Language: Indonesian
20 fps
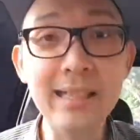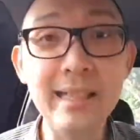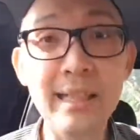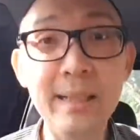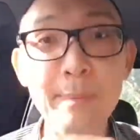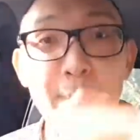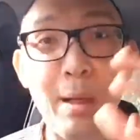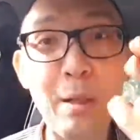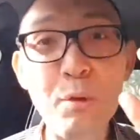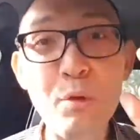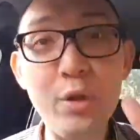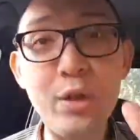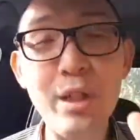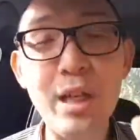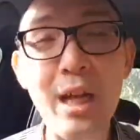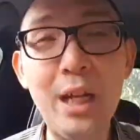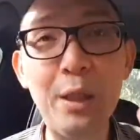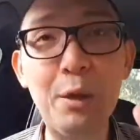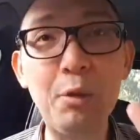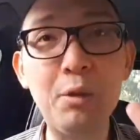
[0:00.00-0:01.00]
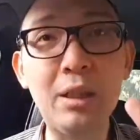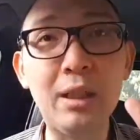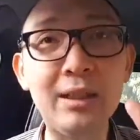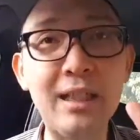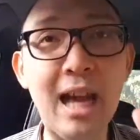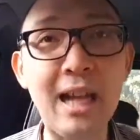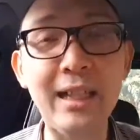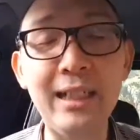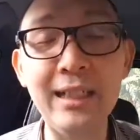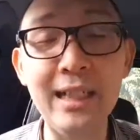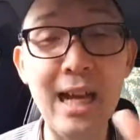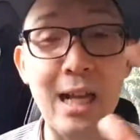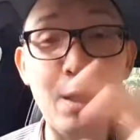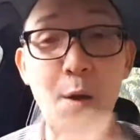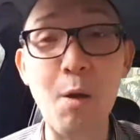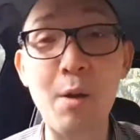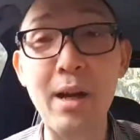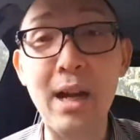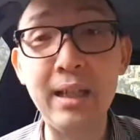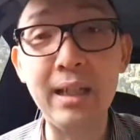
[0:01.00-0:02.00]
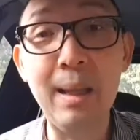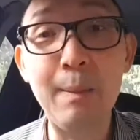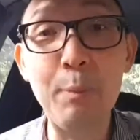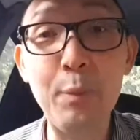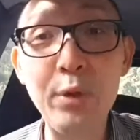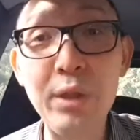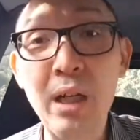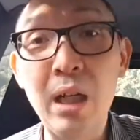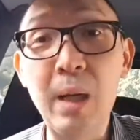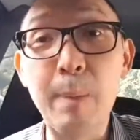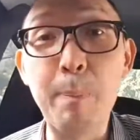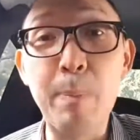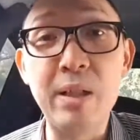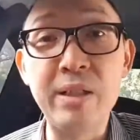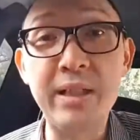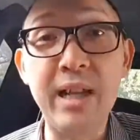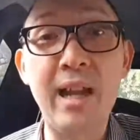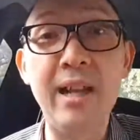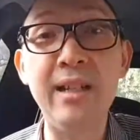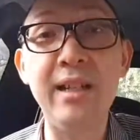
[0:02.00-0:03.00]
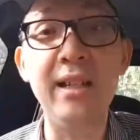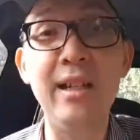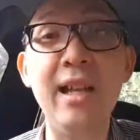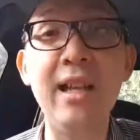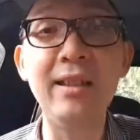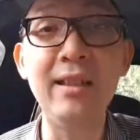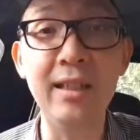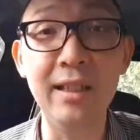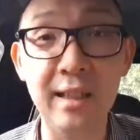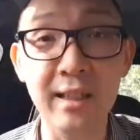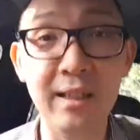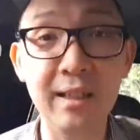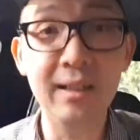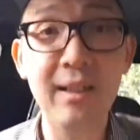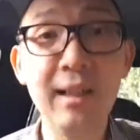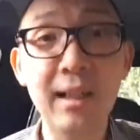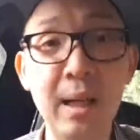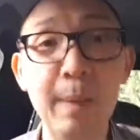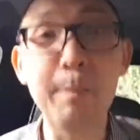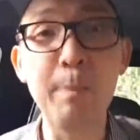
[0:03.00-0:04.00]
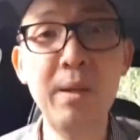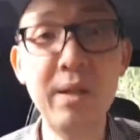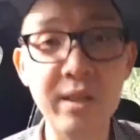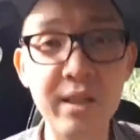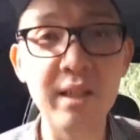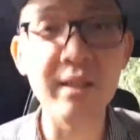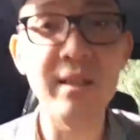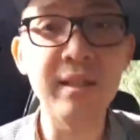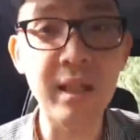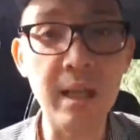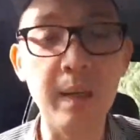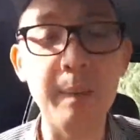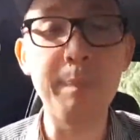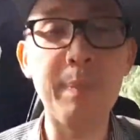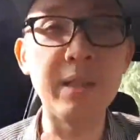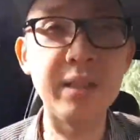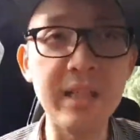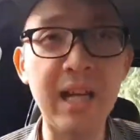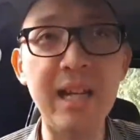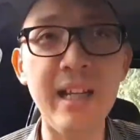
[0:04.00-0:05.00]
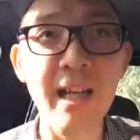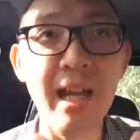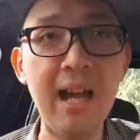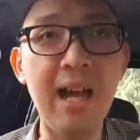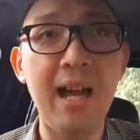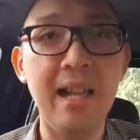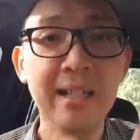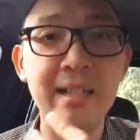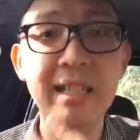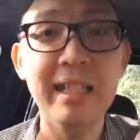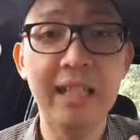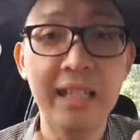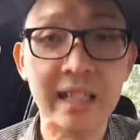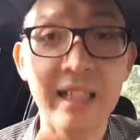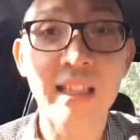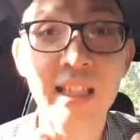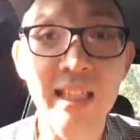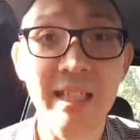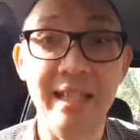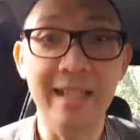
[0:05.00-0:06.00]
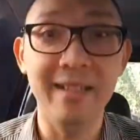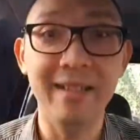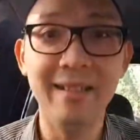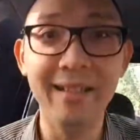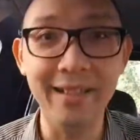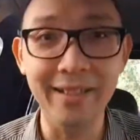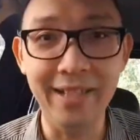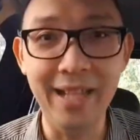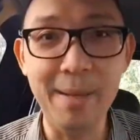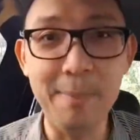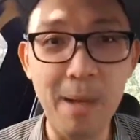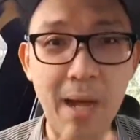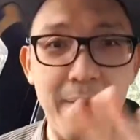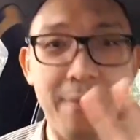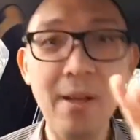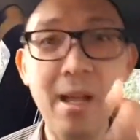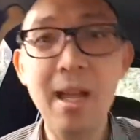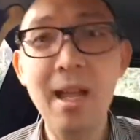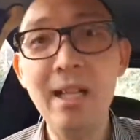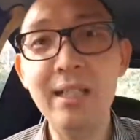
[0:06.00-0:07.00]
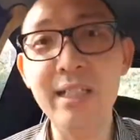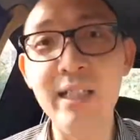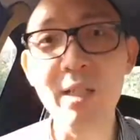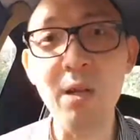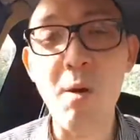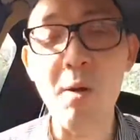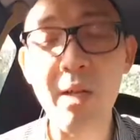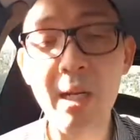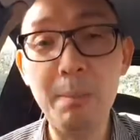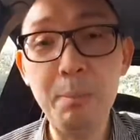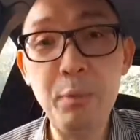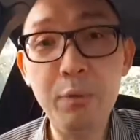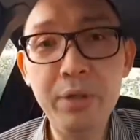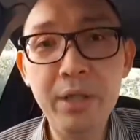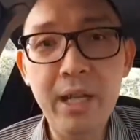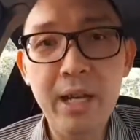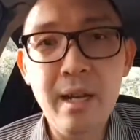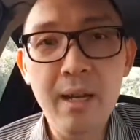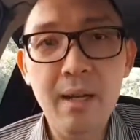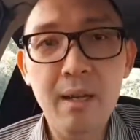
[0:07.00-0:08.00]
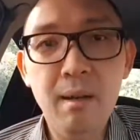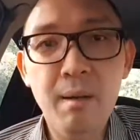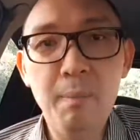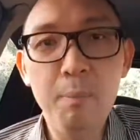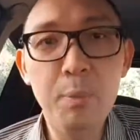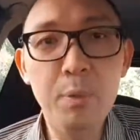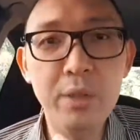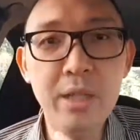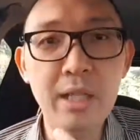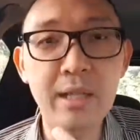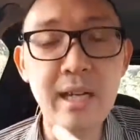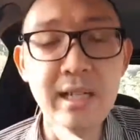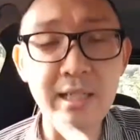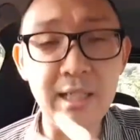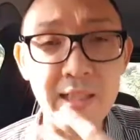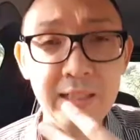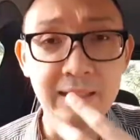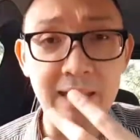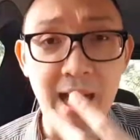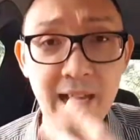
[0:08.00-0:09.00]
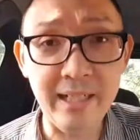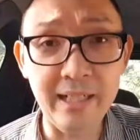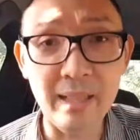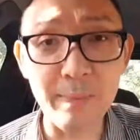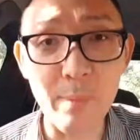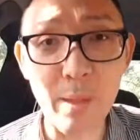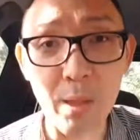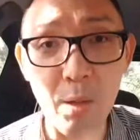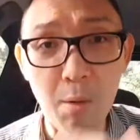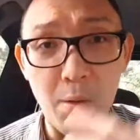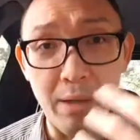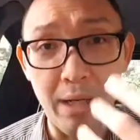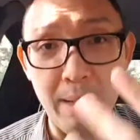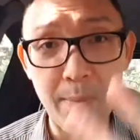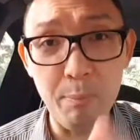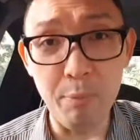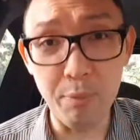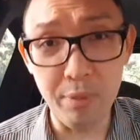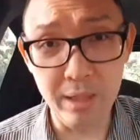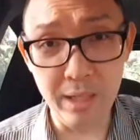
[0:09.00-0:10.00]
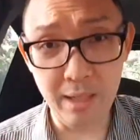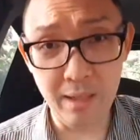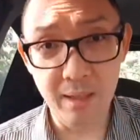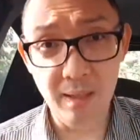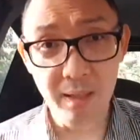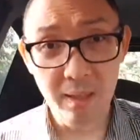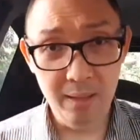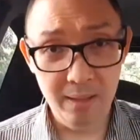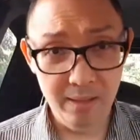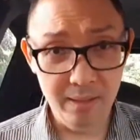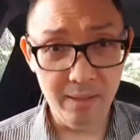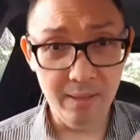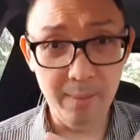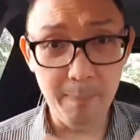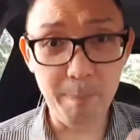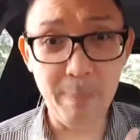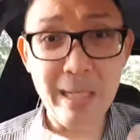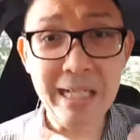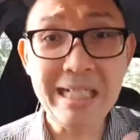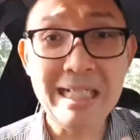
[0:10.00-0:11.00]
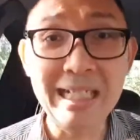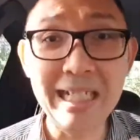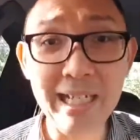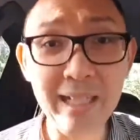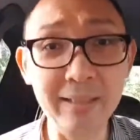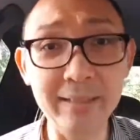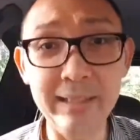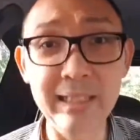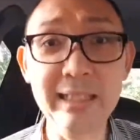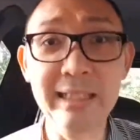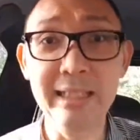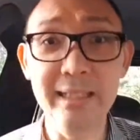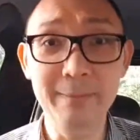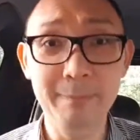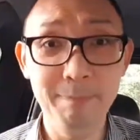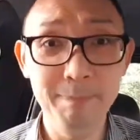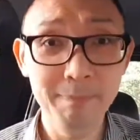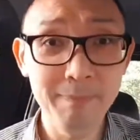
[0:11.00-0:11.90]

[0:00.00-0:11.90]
Jadi manusia itu tertarik dengan orang yang punya kepercayaan diri yang tinggi, kepercayaan, kepercayaan diri tinggi, gitu ya maaf. Jadi orang punya punya rasa tertarik kepada orang yang punya uh, eh, PD yang tinggi.